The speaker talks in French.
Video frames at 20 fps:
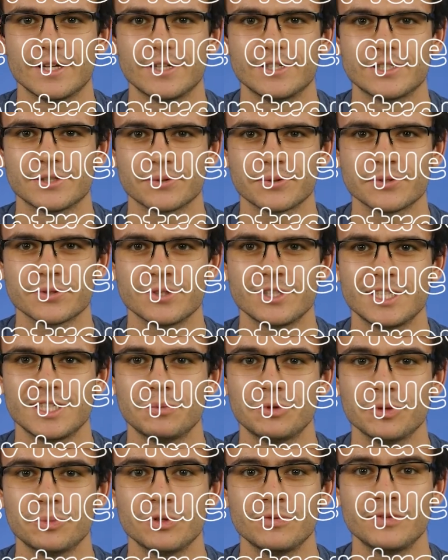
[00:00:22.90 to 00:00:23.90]
J'ai rejoint l'équipe
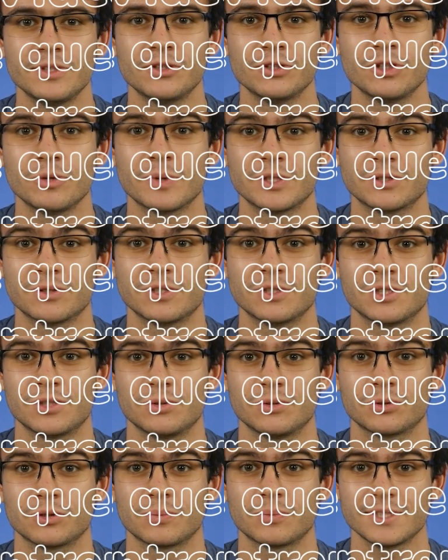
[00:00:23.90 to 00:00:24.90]
Topo Video parce que c'est une
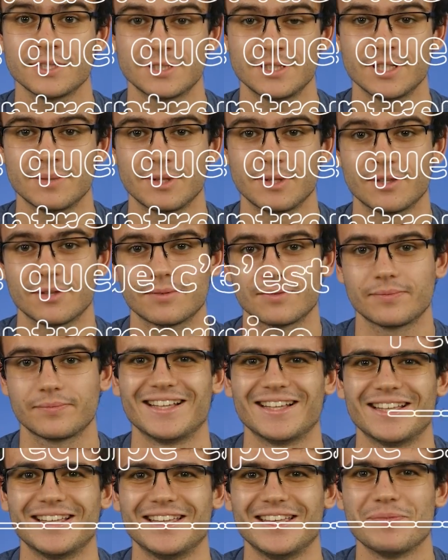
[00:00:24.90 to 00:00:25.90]
entreprise dynamique
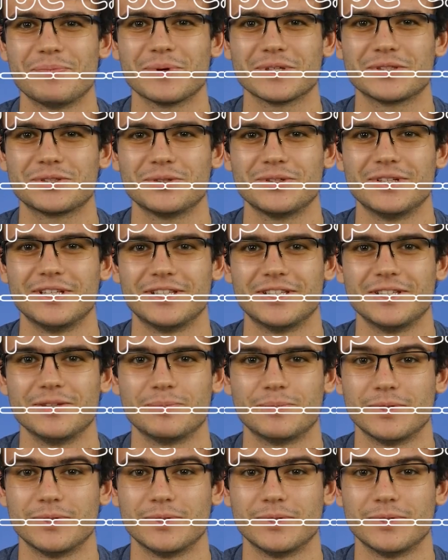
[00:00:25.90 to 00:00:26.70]
et parce que l'équipe